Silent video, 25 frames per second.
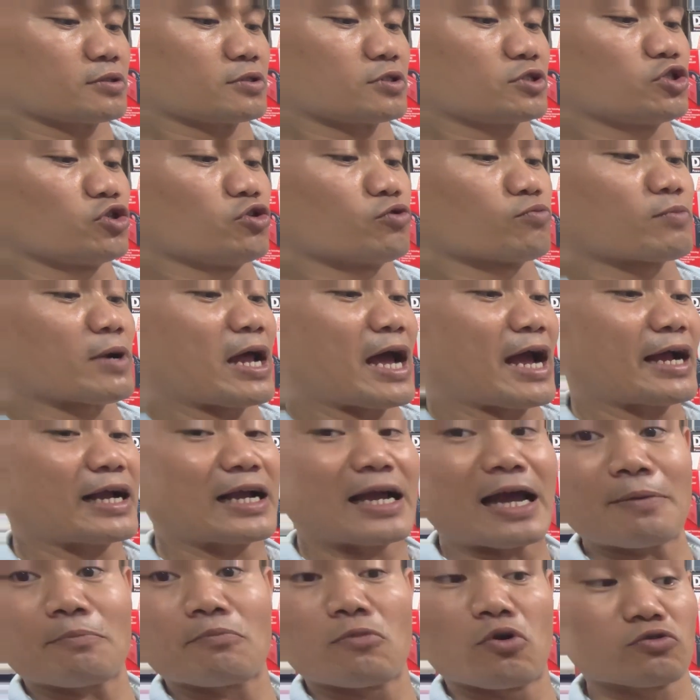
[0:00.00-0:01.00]
sử dụng đá
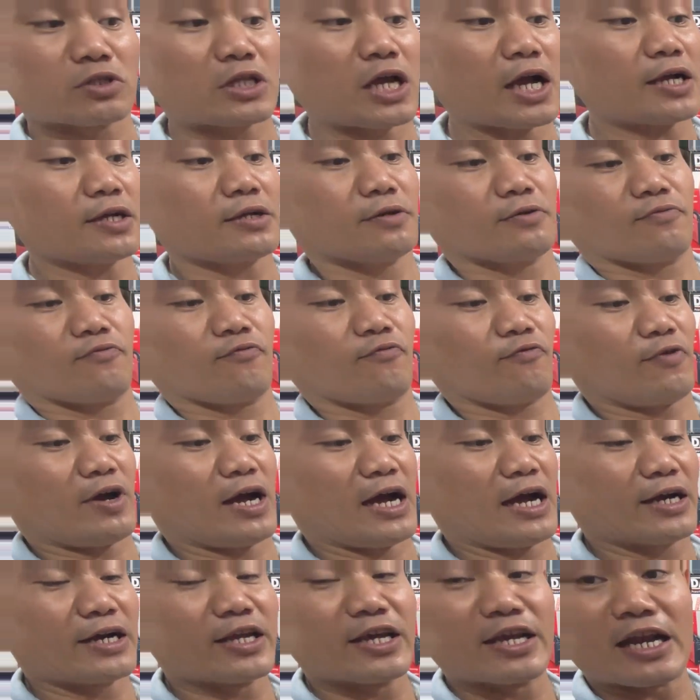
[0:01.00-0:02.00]
cắt một tấc
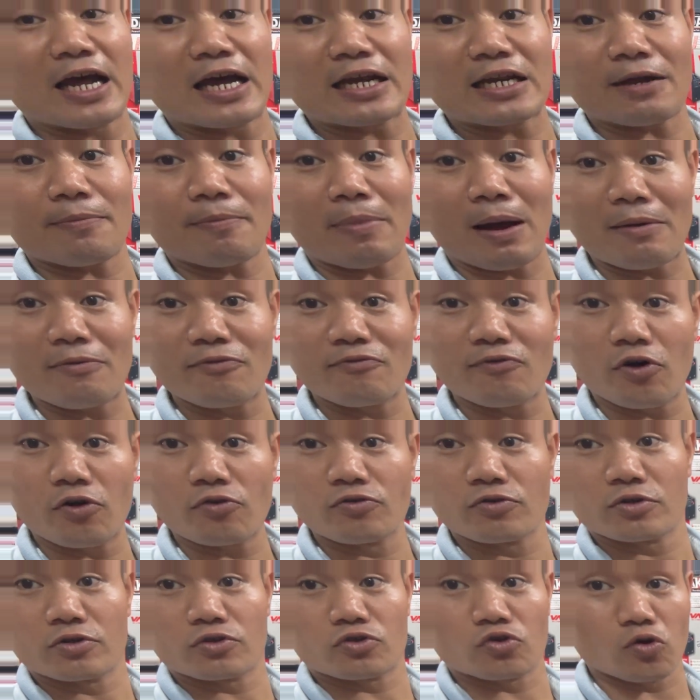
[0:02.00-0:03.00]
và điện
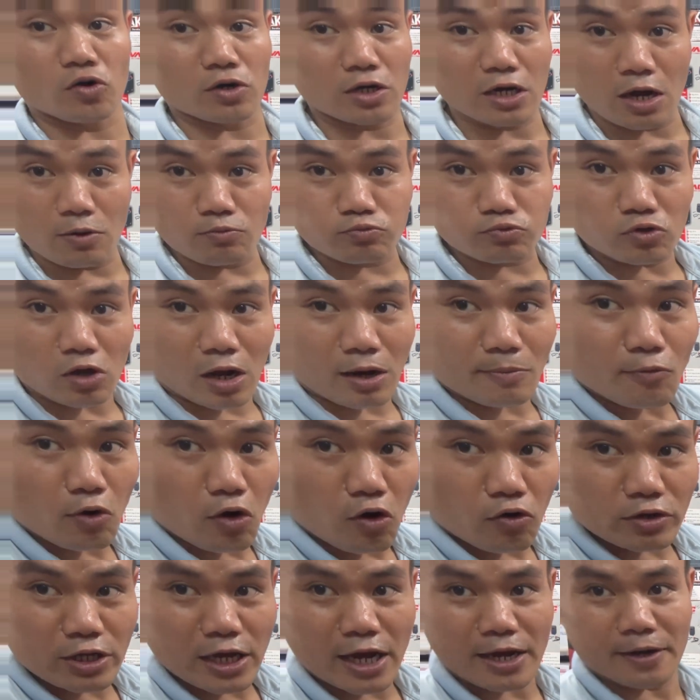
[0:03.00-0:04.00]
220V ruột đồng toàn
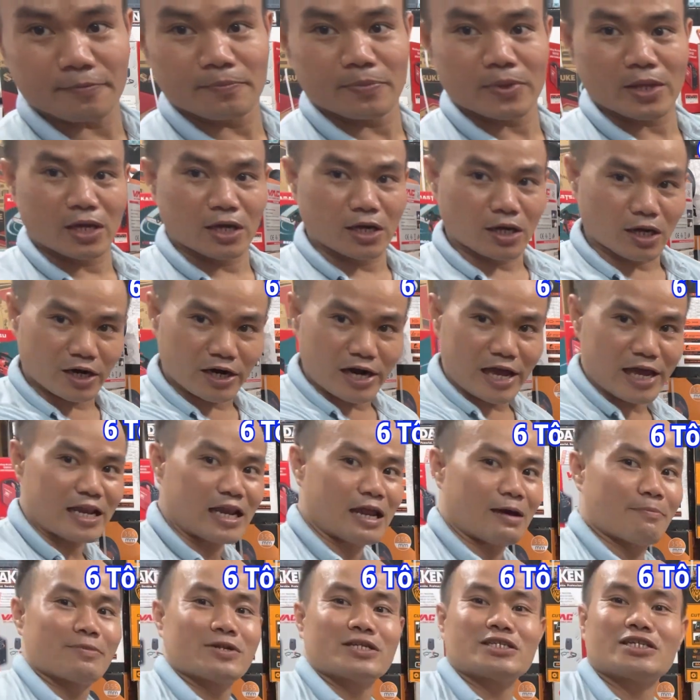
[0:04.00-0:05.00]
bộ nha ở đây
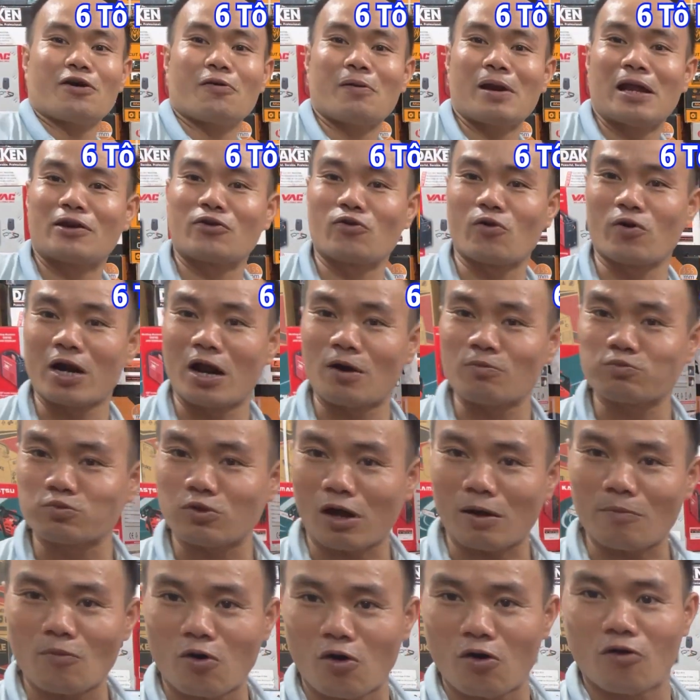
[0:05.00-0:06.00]
là Minh Châu là ruột đồng
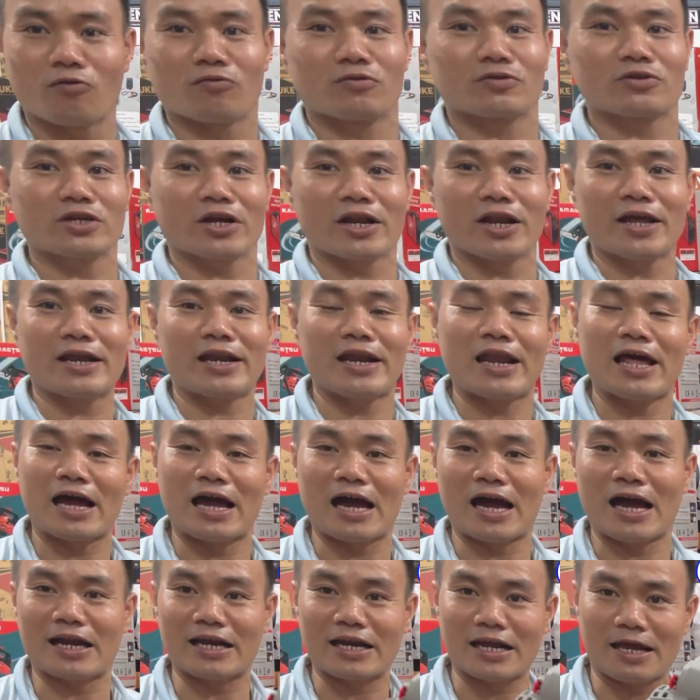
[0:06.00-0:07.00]
toàn bộ cho nên là
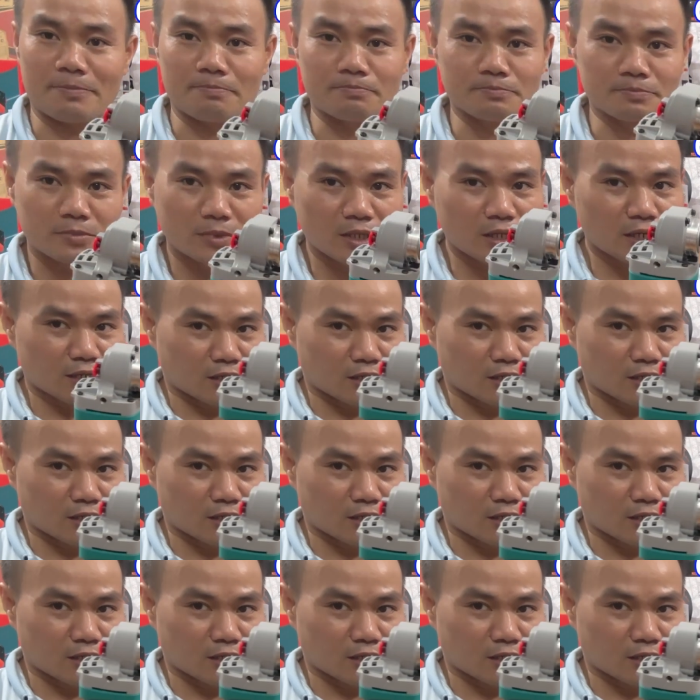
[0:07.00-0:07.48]
anh em